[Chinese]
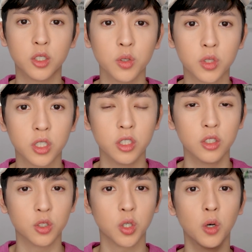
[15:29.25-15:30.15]
就
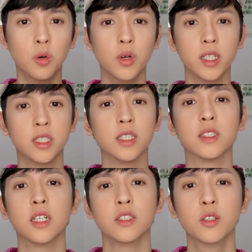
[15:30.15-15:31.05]
是重回线
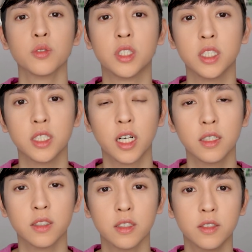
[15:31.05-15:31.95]
上游戏这
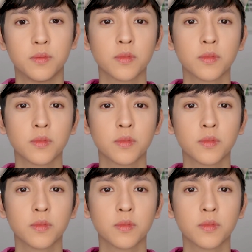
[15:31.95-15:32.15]
样子。